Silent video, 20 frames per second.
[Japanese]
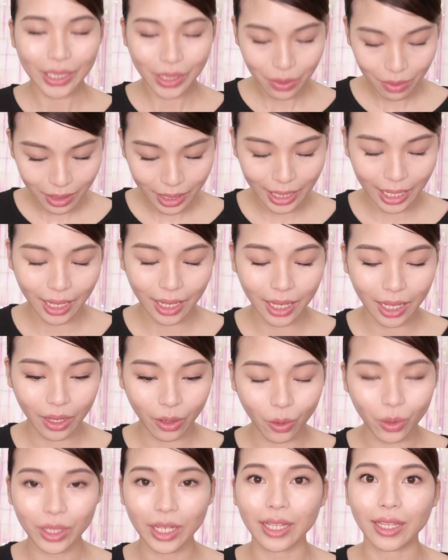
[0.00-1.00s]
全て
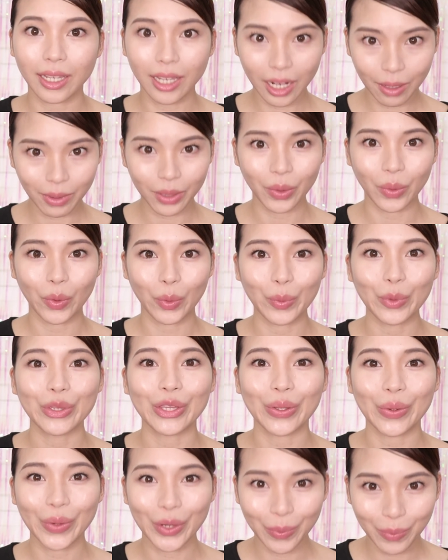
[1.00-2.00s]
お答えできればと思っ
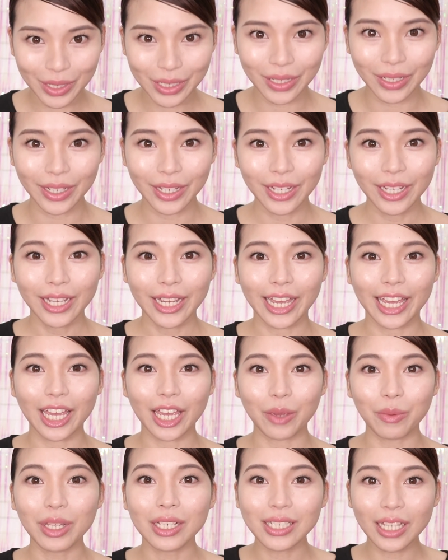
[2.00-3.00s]
ております、
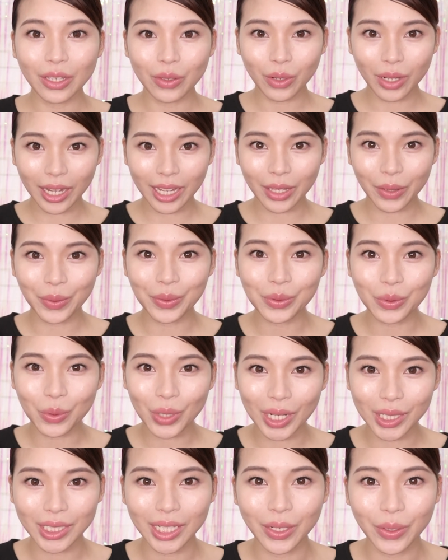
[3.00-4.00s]
えー、皆さんのおかげで本当
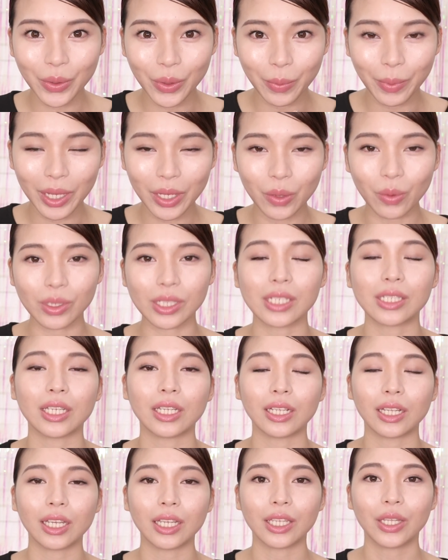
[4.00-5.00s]
にたくさんいろいろ勉強させて
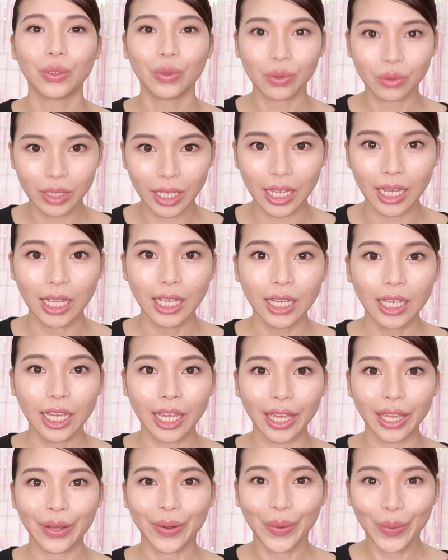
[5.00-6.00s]
いただいているので、
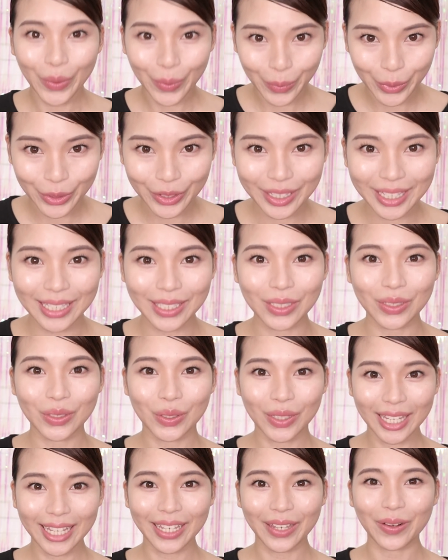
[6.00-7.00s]
え今後も引き
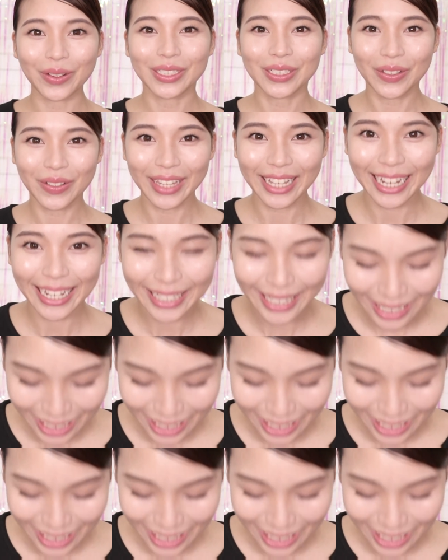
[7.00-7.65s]
続きよろしくお願いい